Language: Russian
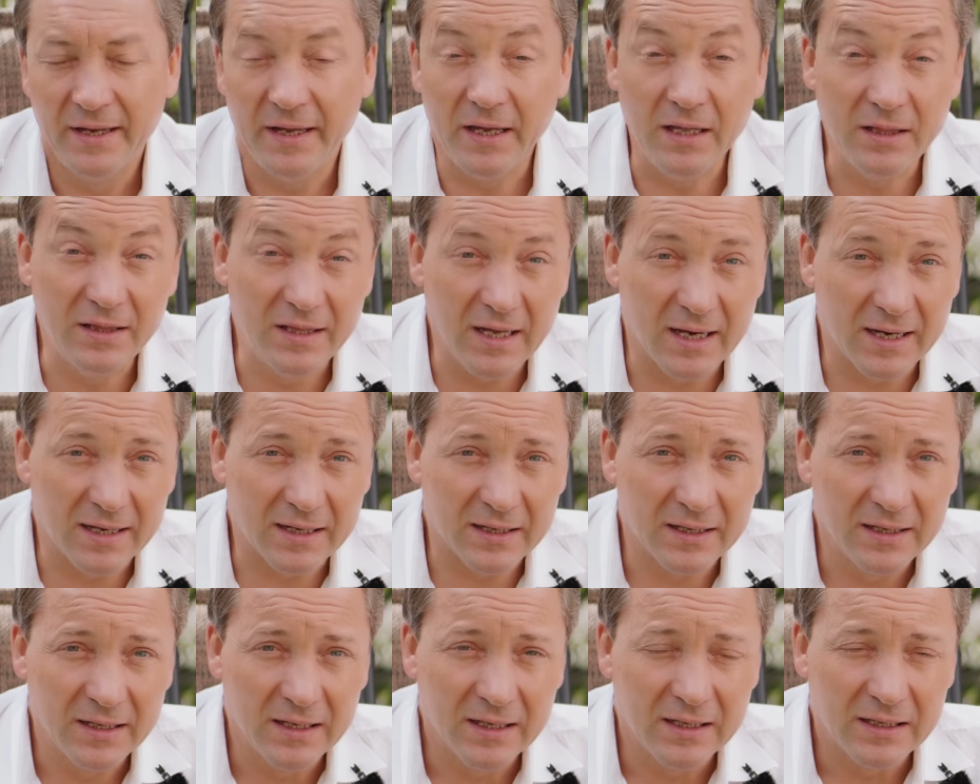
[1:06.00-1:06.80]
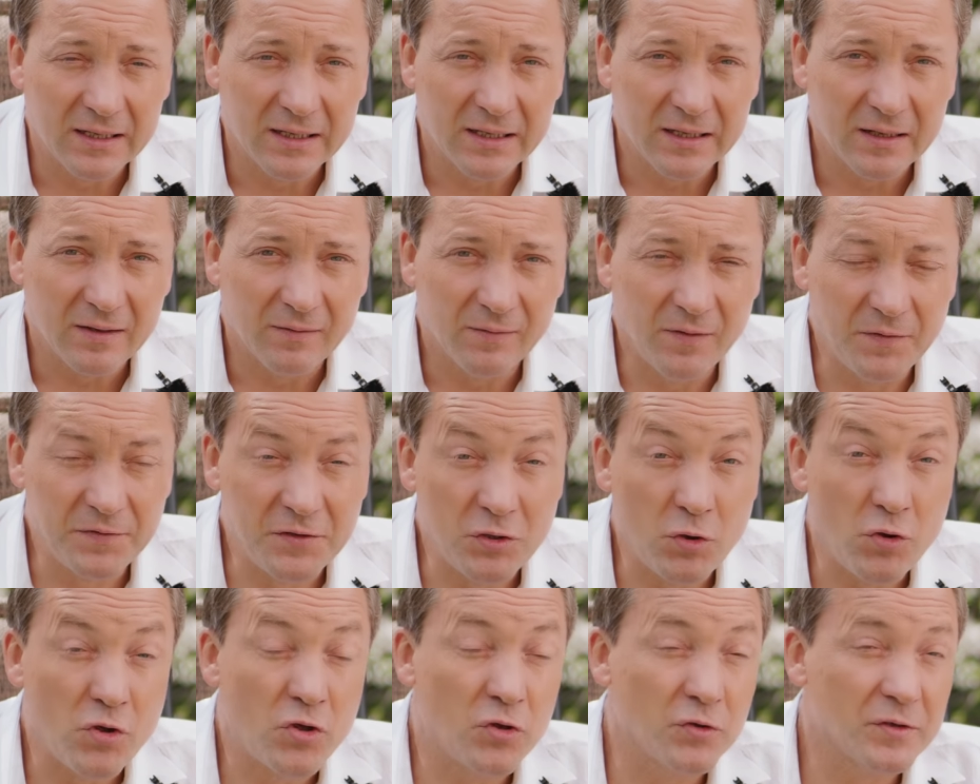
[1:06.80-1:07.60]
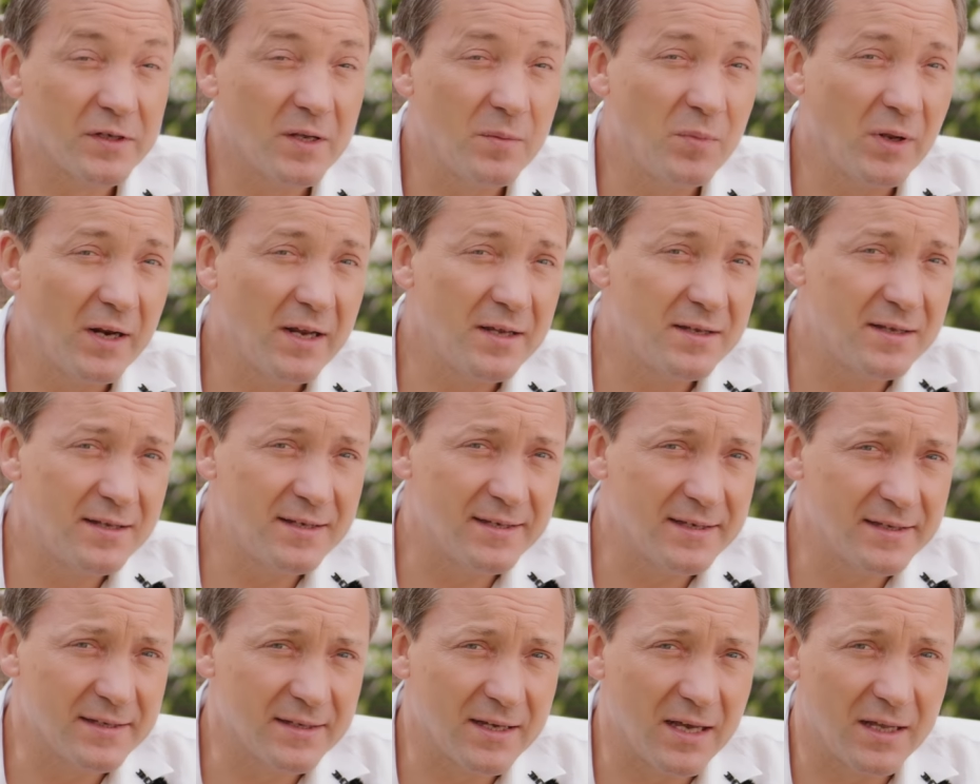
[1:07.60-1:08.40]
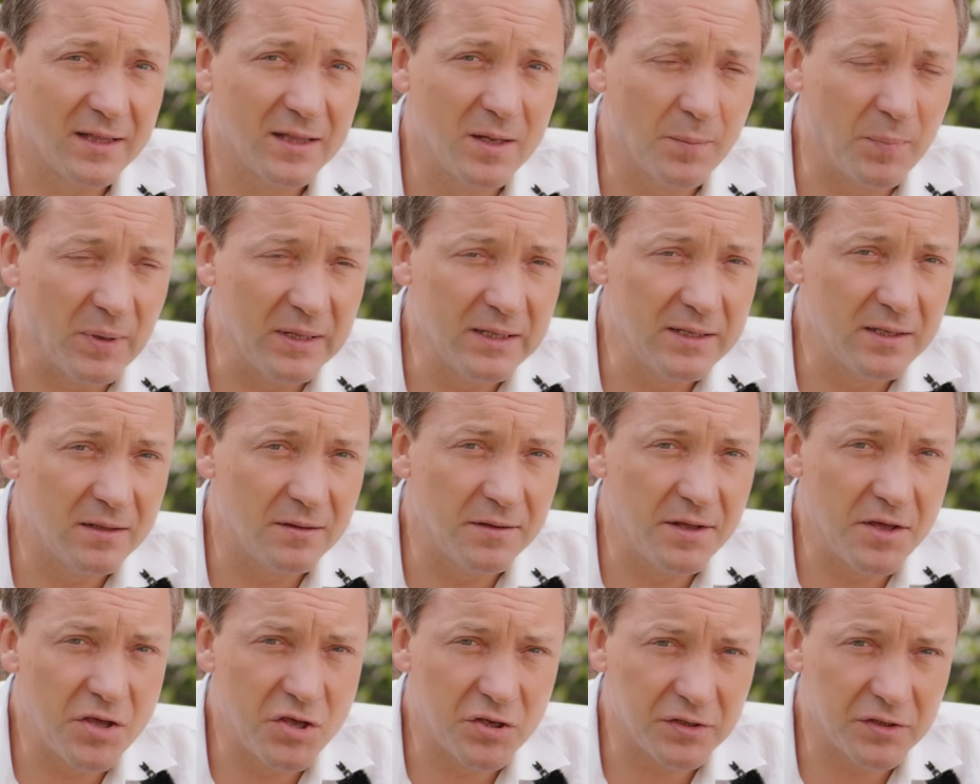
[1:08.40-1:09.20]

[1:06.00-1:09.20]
Итак, вы все еще собираетесь искать дополнительные